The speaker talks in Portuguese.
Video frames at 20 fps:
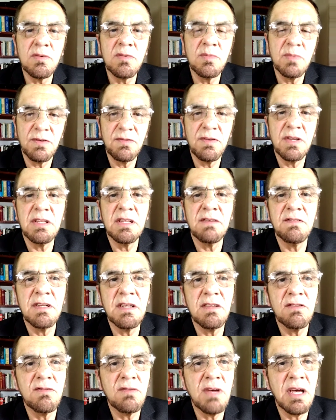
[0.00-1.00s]
como é feito na
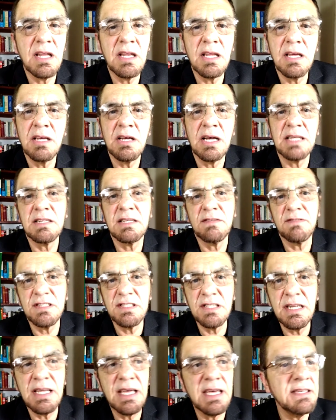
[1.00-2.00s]
Venezuela, através
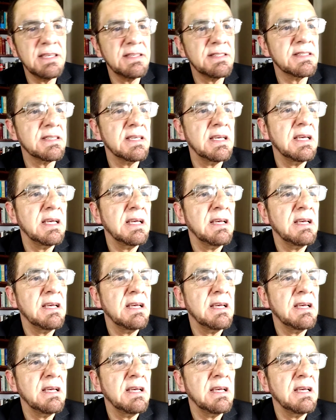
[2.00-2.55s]
de leis.